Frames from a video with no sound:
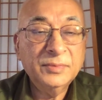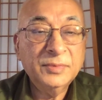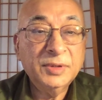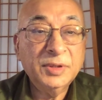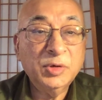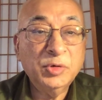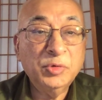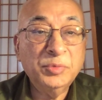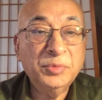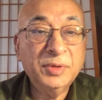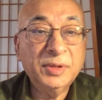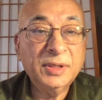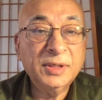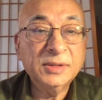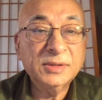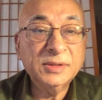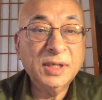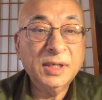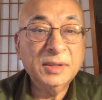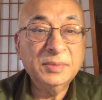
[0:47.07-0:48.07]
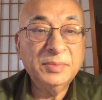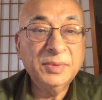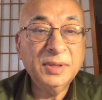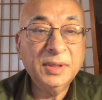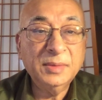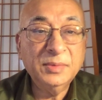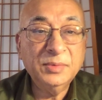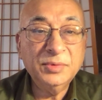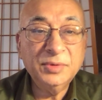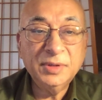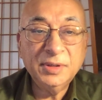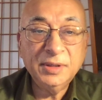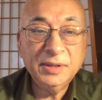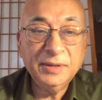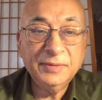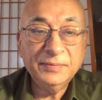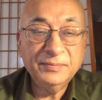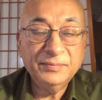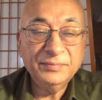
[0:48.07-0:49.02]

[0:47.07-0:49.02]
ये उम्र के साथ भी कम होती है